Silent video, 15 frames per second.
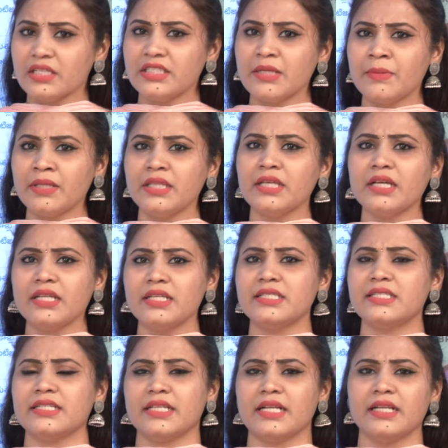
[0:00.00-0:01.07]
సమంత గారి
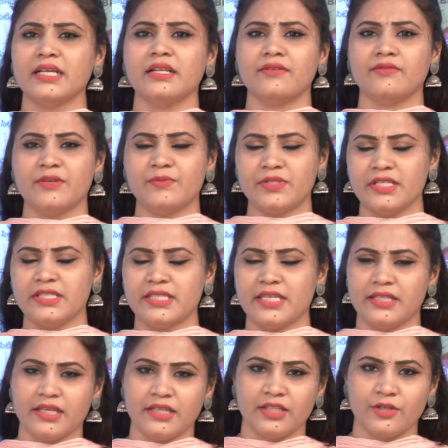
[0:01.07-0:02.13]
సిటాడెల్ వెబ్ సిరీస్
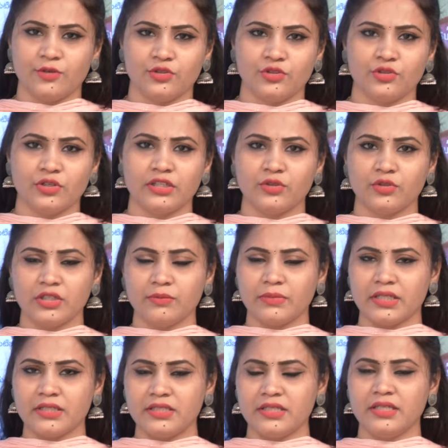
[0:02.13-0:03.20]
ఏదైతే ఉందో అది కూడా
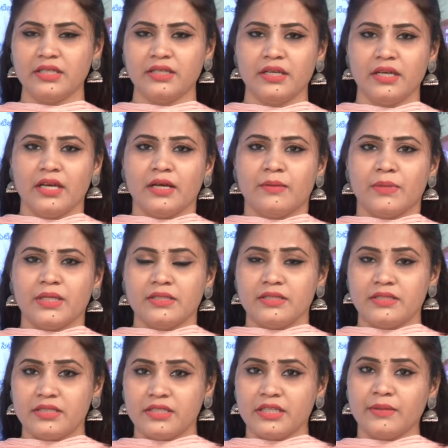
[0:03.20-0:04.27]
మంచి
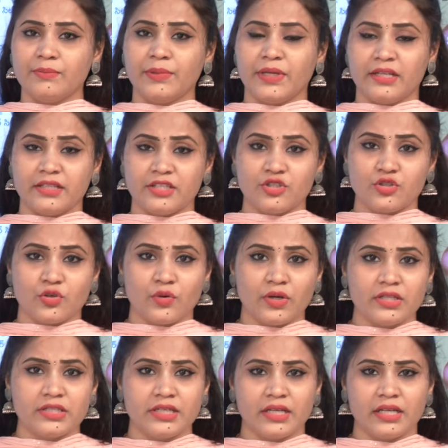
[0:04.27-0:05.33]
మంచిగా పేరు
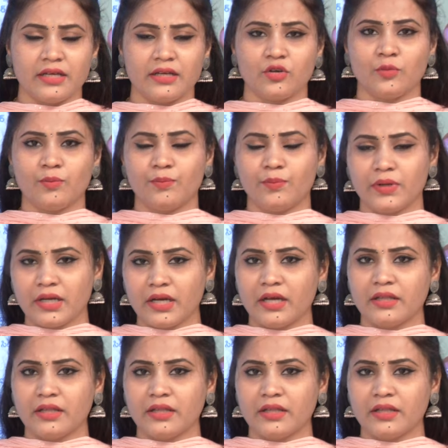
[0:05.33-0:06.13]
తెచ్చుకోవాలి చాలా గొప్పగా